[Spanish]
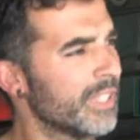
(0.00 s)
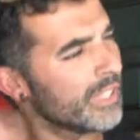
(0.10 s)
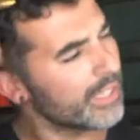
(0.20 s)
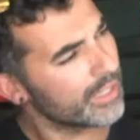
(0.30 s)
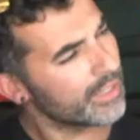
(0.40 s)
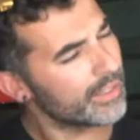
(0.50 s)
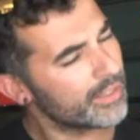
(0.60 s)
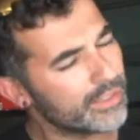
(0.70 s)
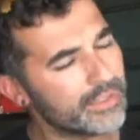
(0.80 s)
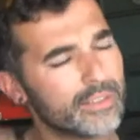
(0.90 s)
de,
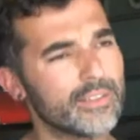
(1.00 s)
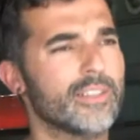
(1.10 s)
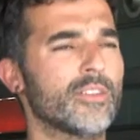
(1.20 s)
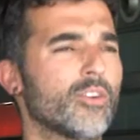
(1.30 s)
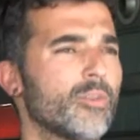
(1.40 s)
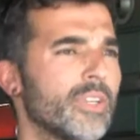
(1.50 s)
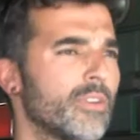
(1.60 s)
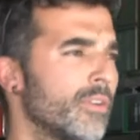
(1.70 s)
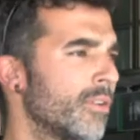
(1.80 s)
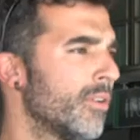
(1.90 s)
tanto el
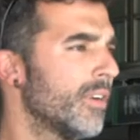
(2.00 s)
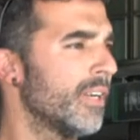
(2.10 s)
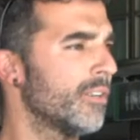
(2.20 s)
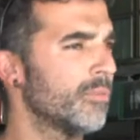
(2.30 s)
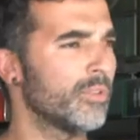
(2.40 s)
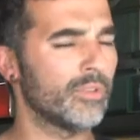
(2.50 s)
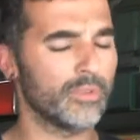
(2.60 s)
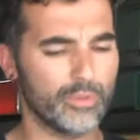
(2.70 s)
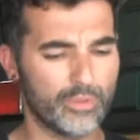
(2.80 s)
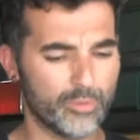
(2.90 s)
gobierno local como,
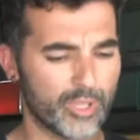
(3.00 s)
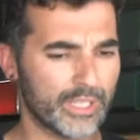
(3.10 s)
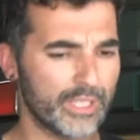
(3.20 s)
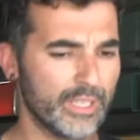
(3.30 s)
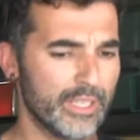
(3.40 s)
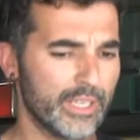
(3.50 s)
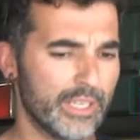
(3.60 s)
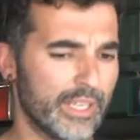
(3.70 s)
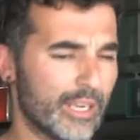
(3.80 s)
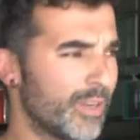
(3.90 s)
como, de aquí
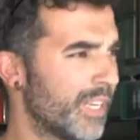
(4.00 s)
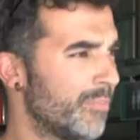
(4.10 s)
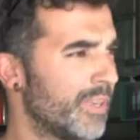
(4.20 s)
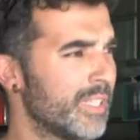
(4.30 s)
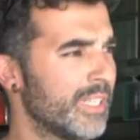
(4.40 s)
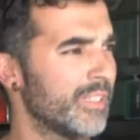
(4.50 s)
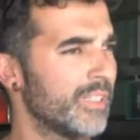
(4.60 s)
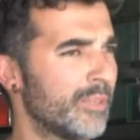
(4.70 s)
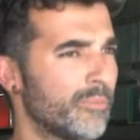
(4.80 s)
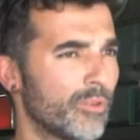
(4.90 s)
y de las ONGs
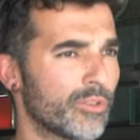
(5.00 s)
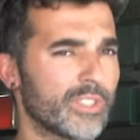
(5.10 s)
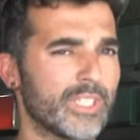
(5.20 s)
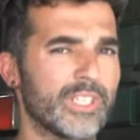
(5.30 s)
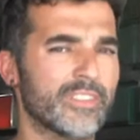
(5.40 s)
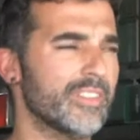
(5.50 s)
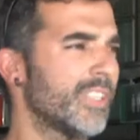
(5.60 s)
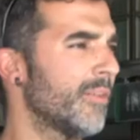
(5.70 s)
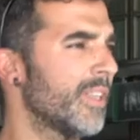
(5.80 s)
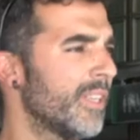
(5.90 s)
pertinentes por si
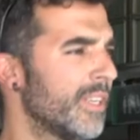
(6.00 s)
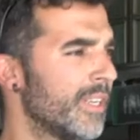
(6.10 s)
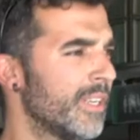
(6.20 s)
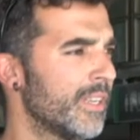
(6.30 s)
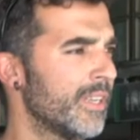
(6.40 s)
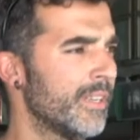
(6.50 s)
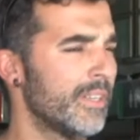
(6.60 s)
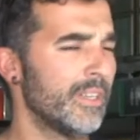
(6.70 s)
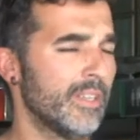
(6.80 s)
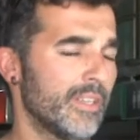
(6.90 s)
necesitaban de,
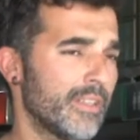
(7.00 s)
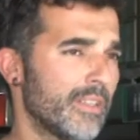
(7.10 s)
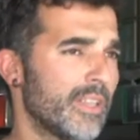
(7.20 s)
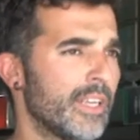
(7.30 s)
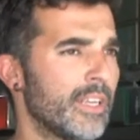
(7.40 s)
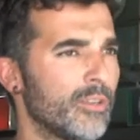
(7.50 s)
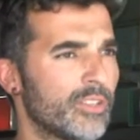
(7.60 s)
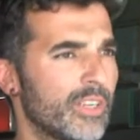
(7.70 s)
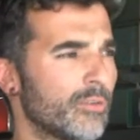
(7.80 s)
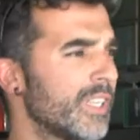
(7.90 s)
de
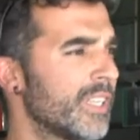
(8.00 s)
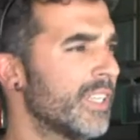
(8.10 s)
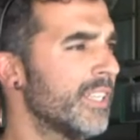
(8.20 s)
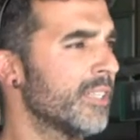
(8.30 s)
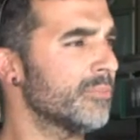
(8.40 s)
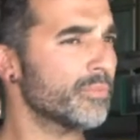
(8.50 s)
nuestra unidad canina...